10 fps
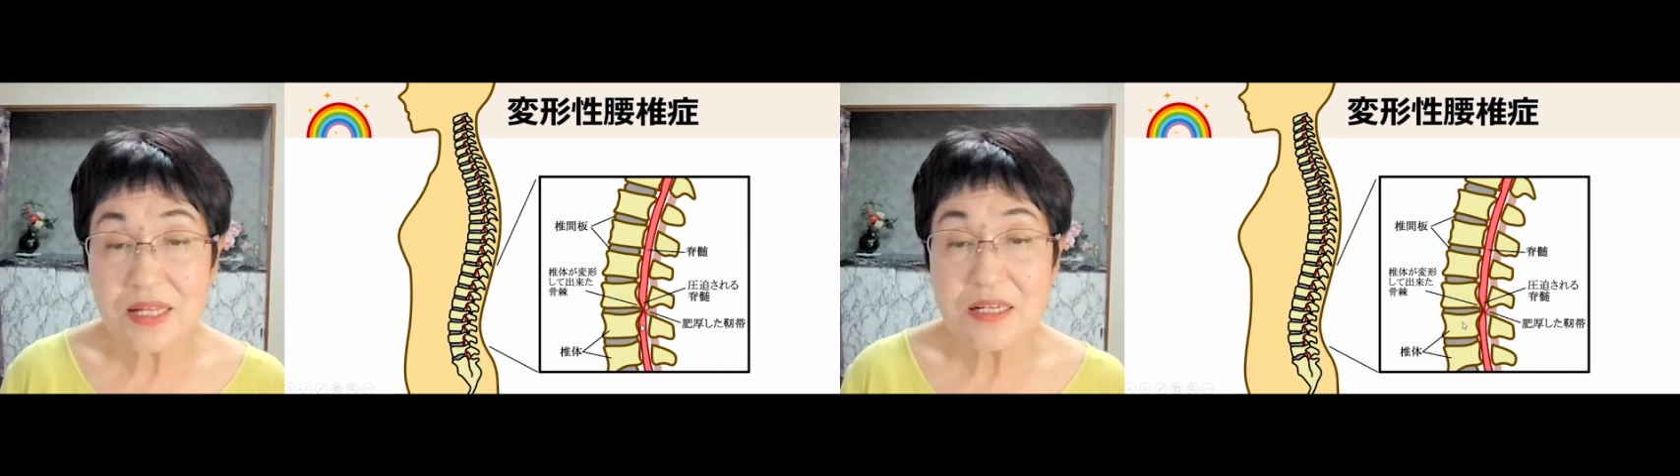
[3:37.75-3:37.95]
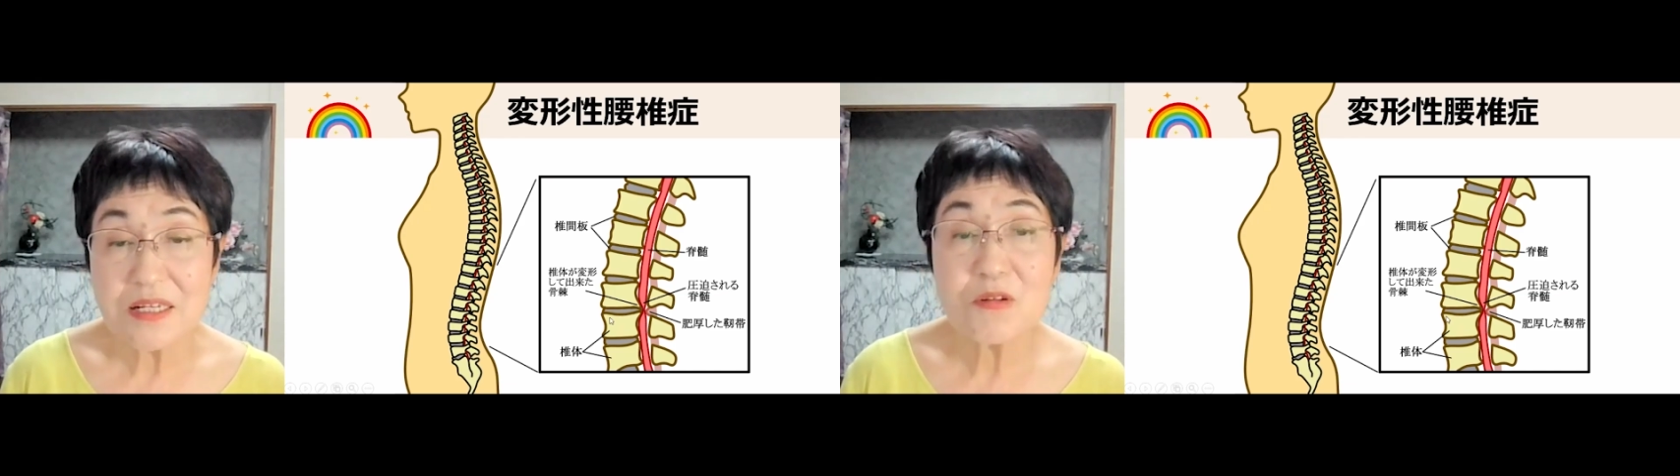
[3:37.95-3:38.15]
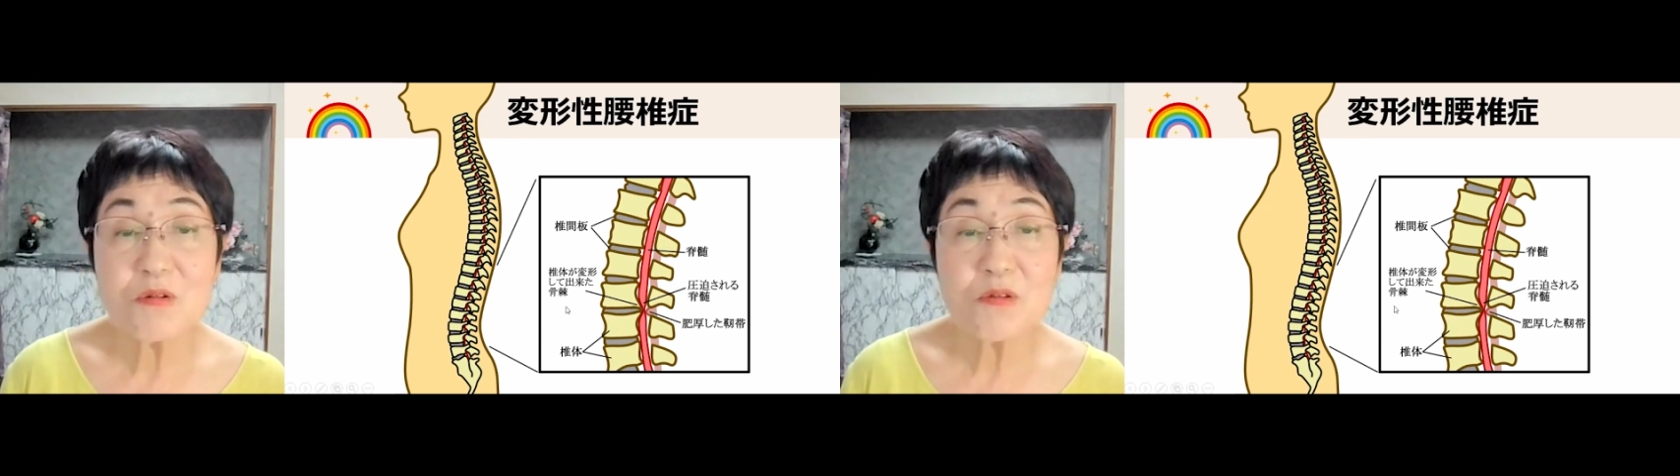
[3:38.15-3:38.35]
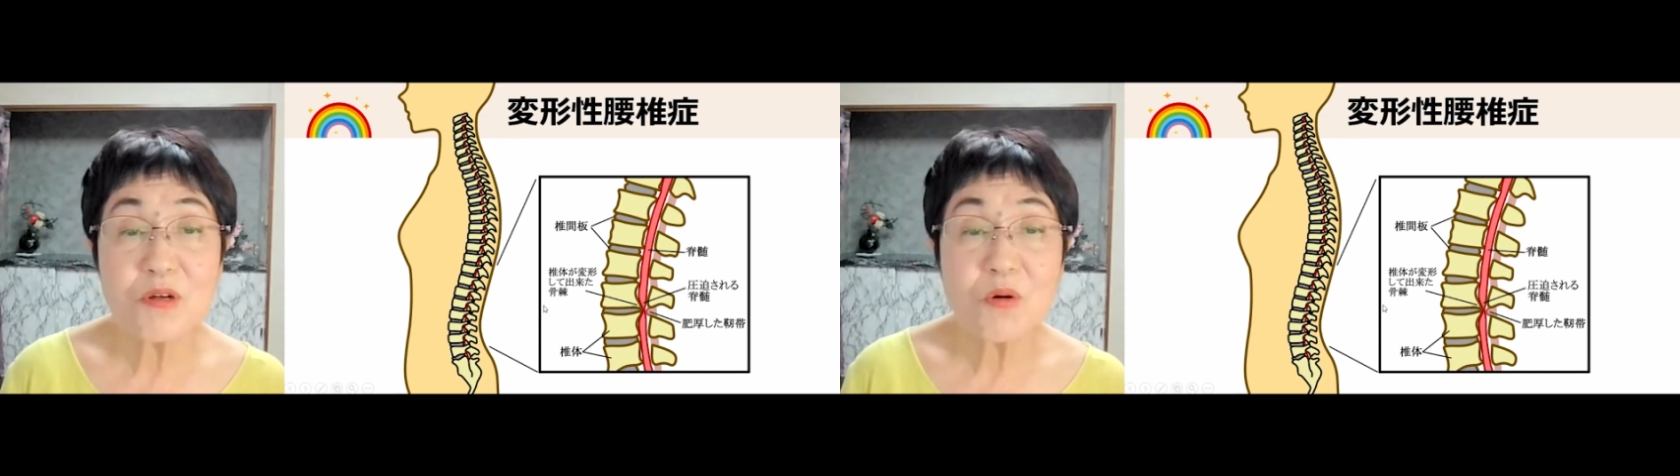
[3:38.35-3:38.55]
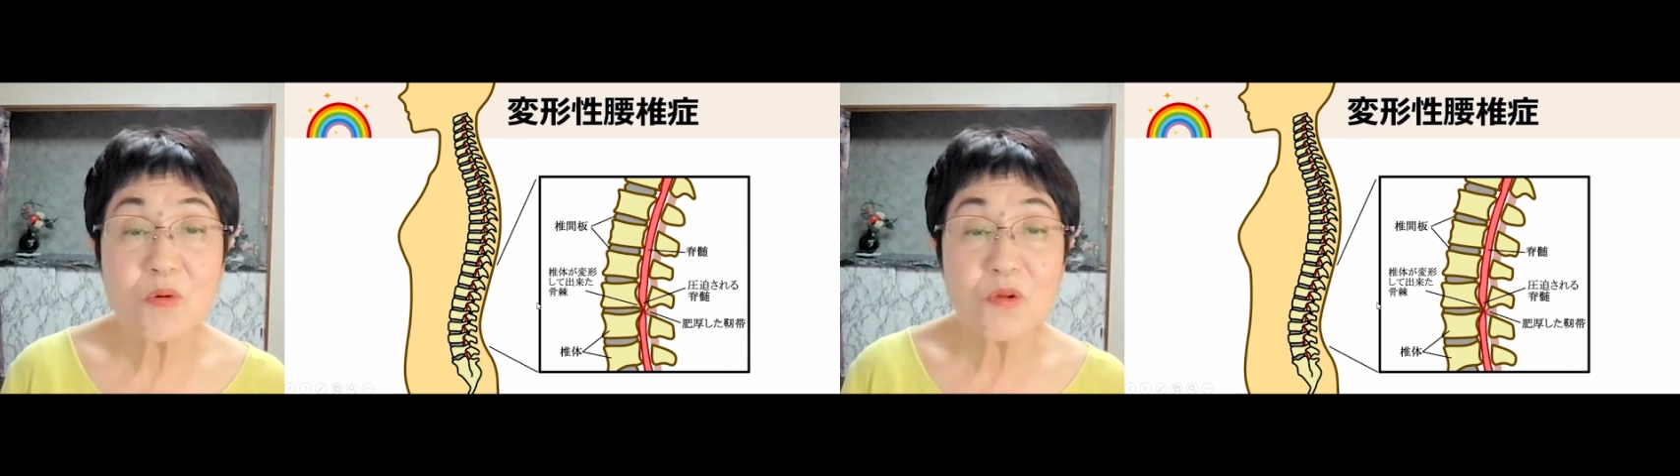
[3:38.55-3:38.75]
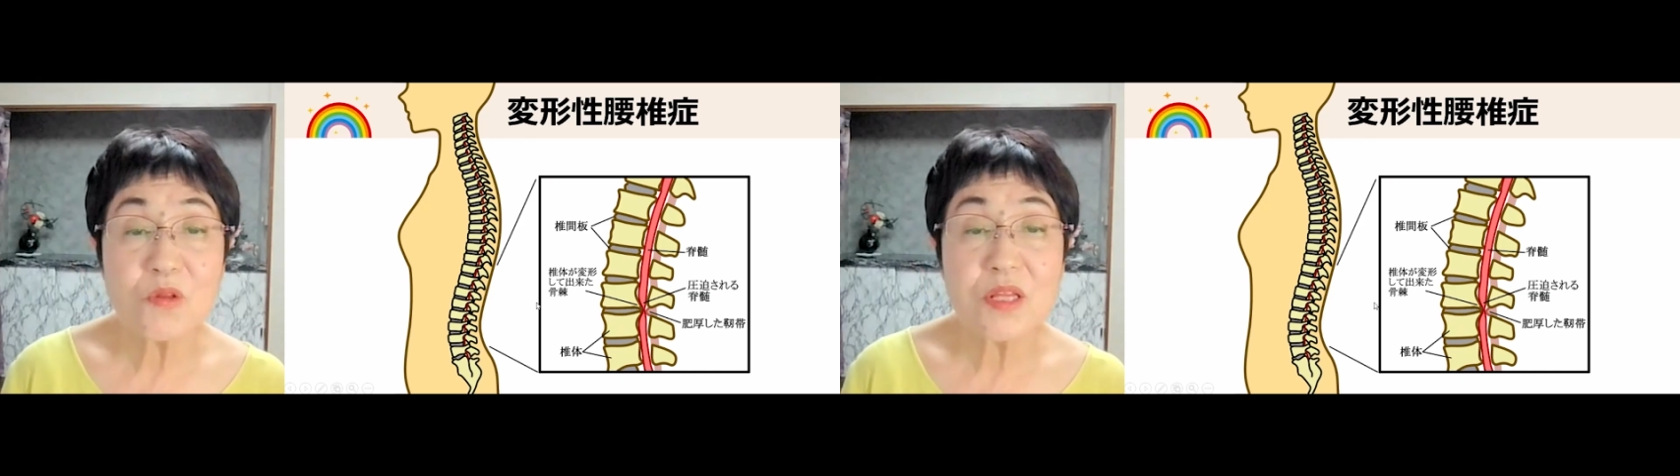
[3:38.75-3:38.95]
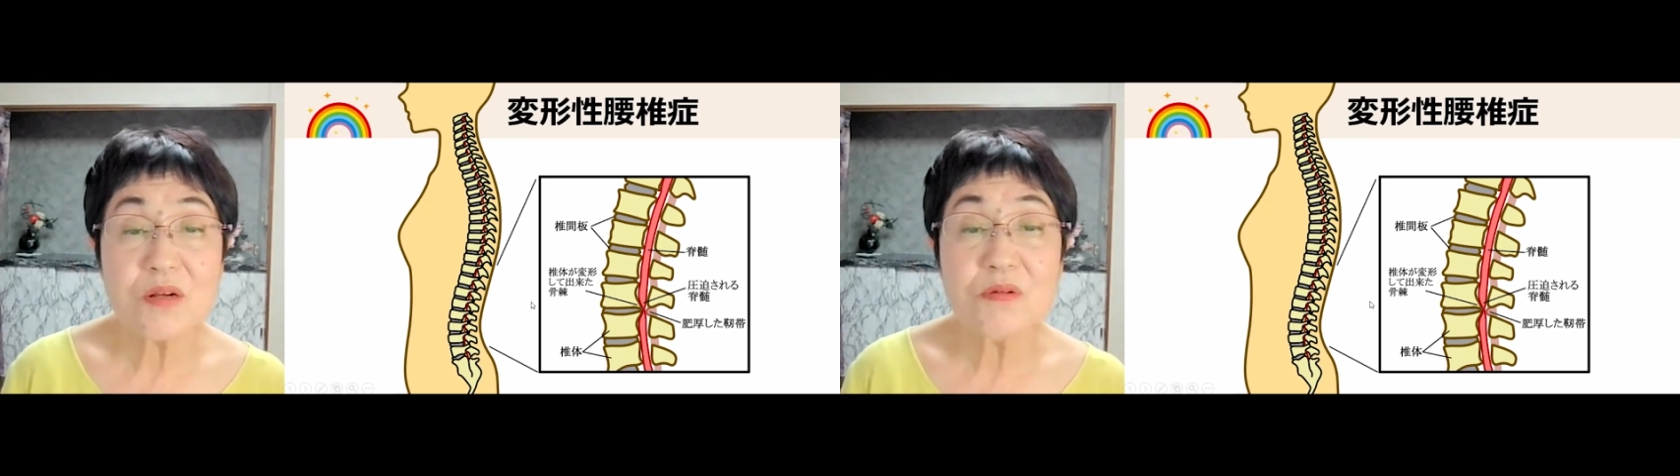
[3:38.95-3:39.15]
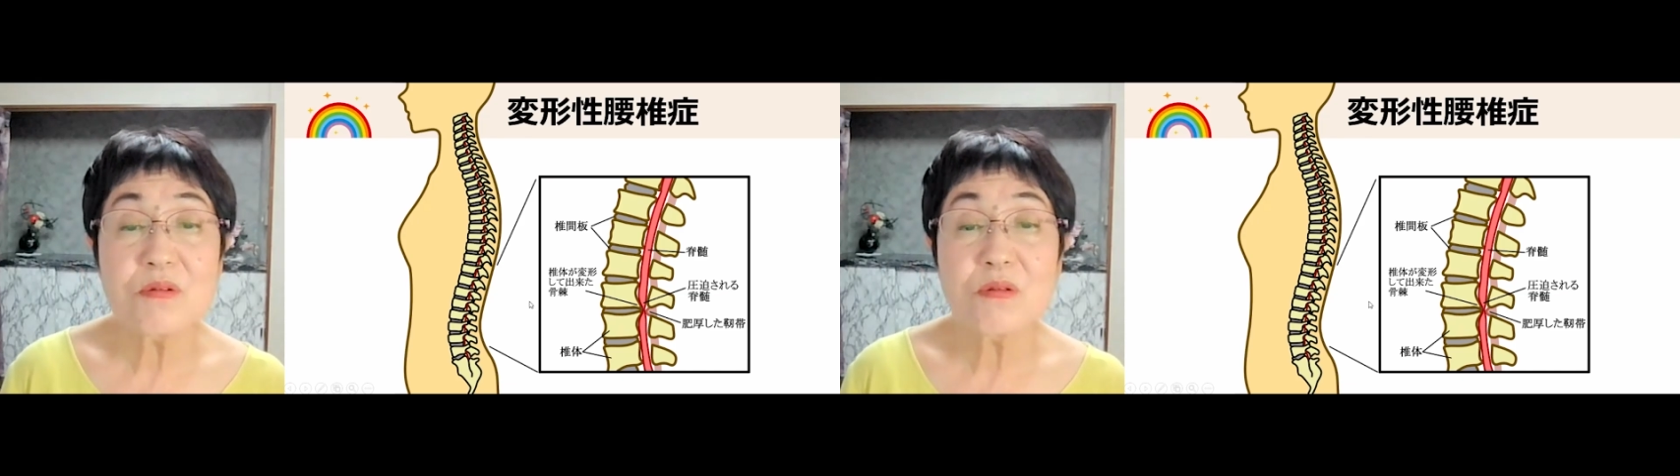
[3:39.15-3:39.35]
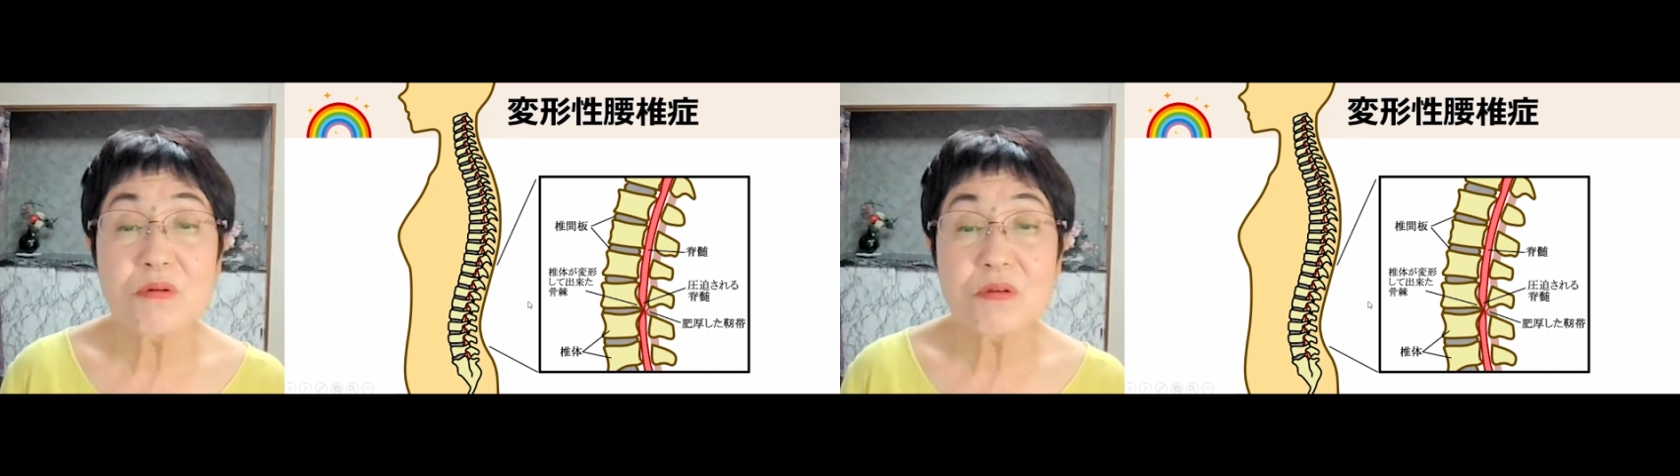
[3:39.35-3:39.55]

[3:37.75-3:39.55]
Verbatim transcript: たりということが起こってくると